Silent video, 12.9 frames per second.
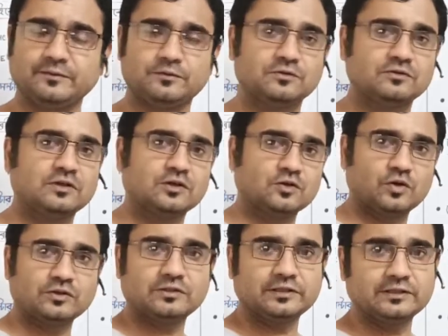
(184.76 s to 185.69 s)
এবং
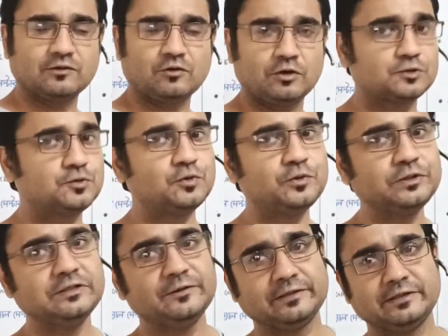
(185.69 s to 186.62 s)
গন্ধে
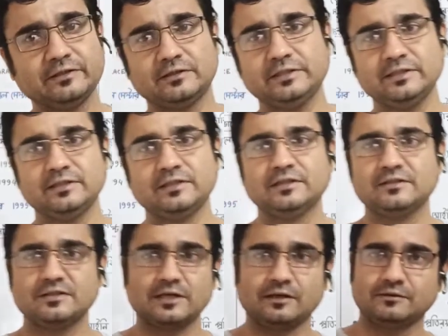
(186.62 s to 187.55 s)
অতুলনীয় এটি একটি
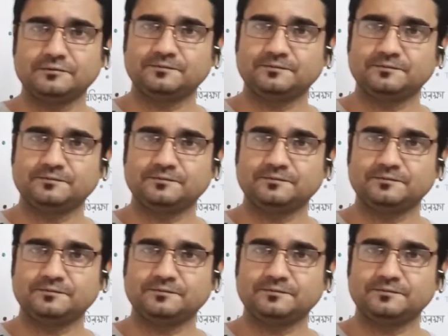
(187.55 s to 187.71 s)
চাল